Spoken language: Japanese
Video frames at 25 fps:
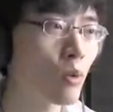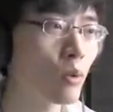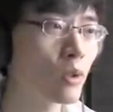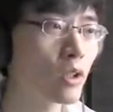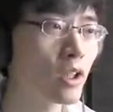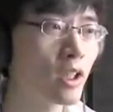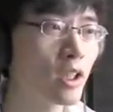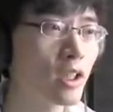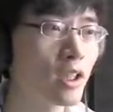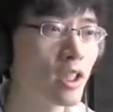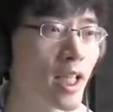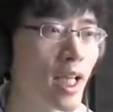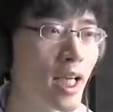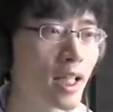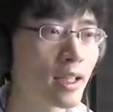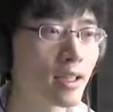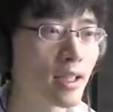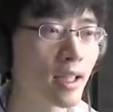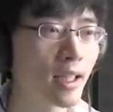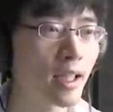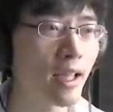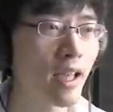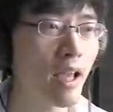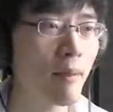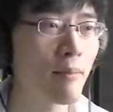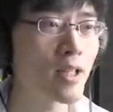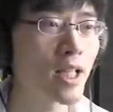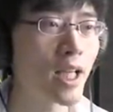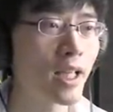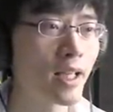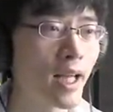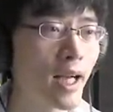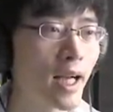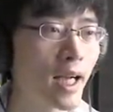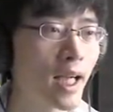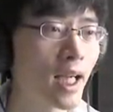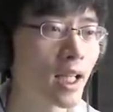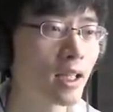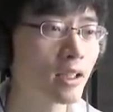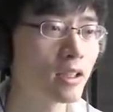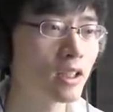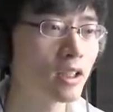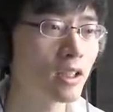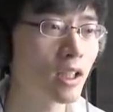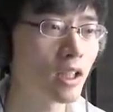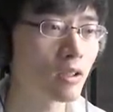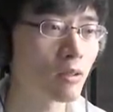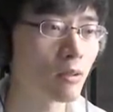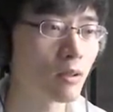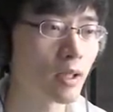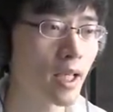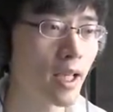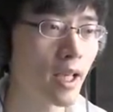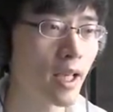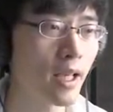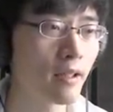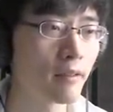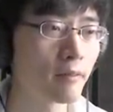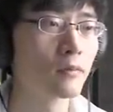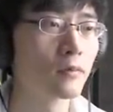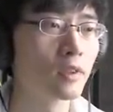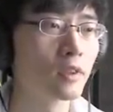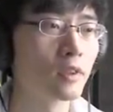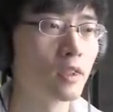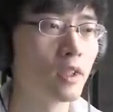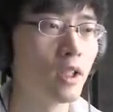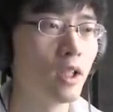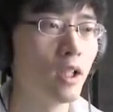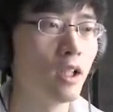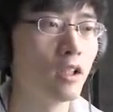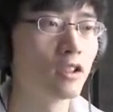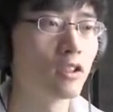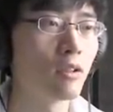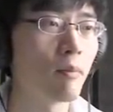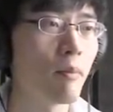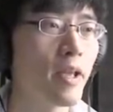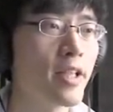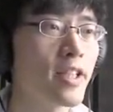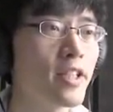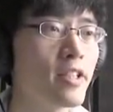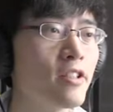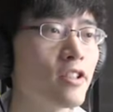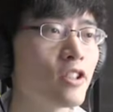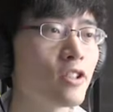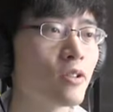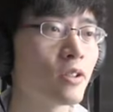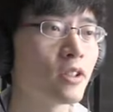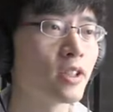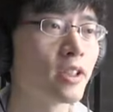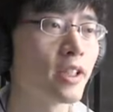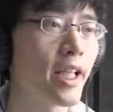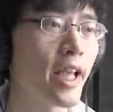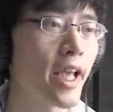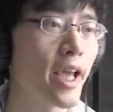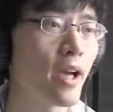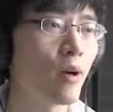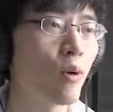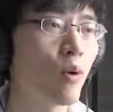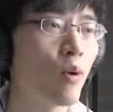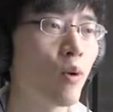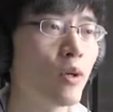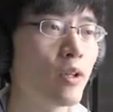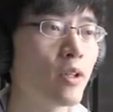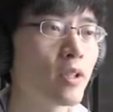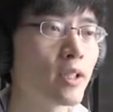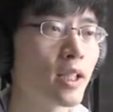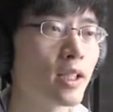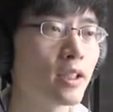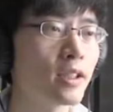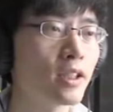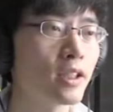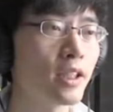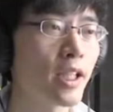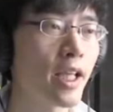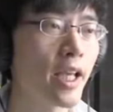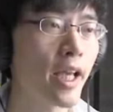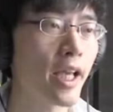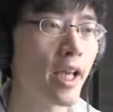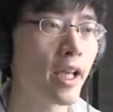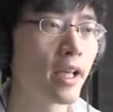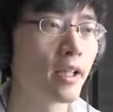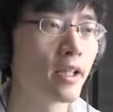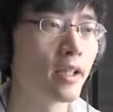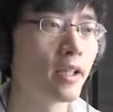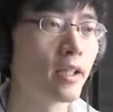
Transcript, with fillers: こに家あったっけみたいな感じになるので、そう目印としてこういう感じで